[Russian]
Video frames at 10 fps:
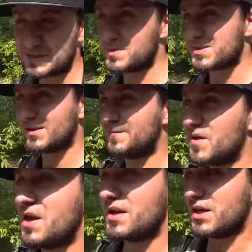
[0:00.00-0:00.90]
написано,
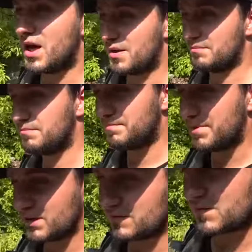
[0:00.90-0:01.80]
я
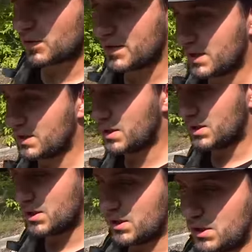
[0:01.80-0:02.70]
был в зоне,
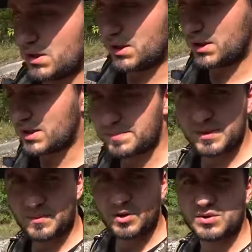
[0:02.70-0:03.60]
и я не
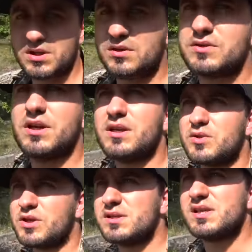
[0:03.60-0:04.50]
понимаю тех людей,
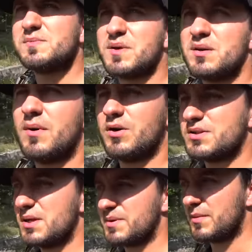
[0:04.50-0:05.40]
которые здесь
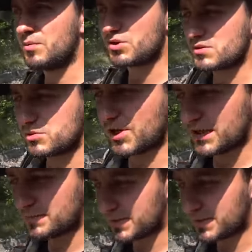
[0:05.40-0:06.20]
принимаются. Не, я понимаю, можно случайно